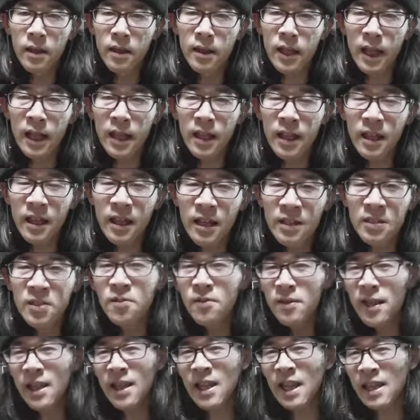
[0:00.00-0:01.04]
た
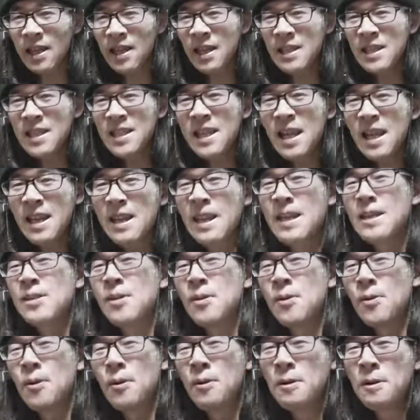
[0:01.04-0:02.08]
10年経った時点で
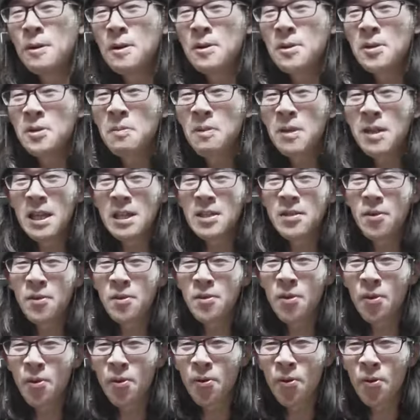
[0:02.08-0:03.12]
その全てそう
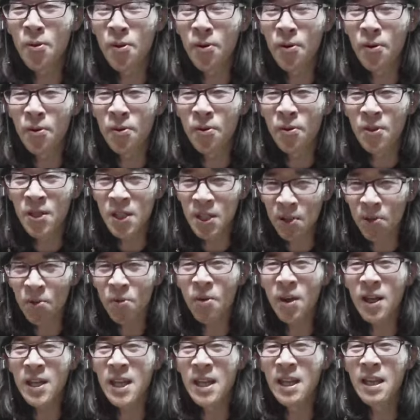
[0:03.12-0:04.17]
いうところの仕
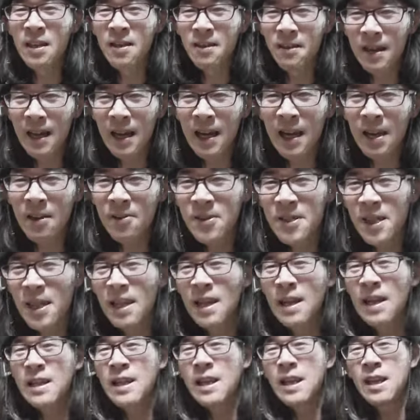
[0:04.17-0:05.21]
事ができるか回路設
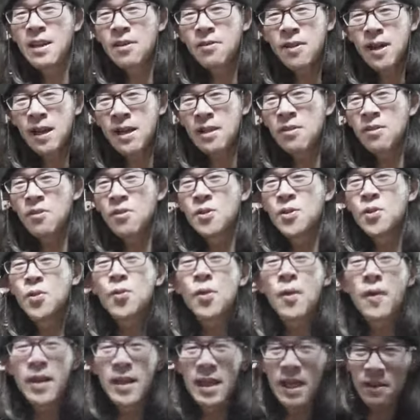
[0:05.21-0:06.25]
計ができるかっていうとそ
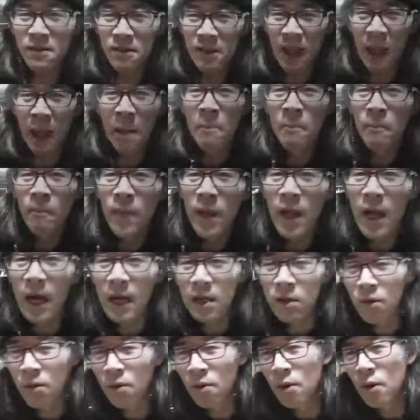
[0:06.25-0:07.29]
うではなくて
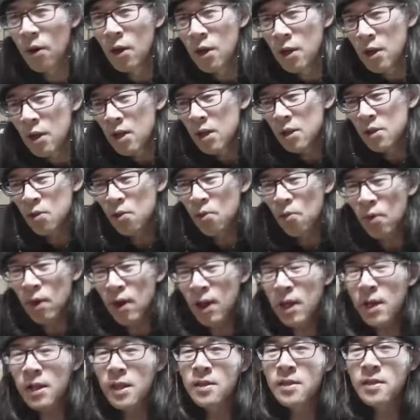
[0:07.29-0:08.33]
あのそこ
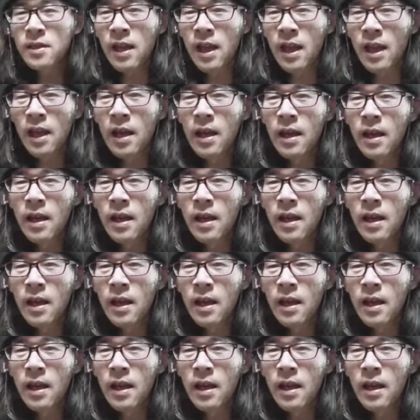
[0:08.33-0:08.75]
からですね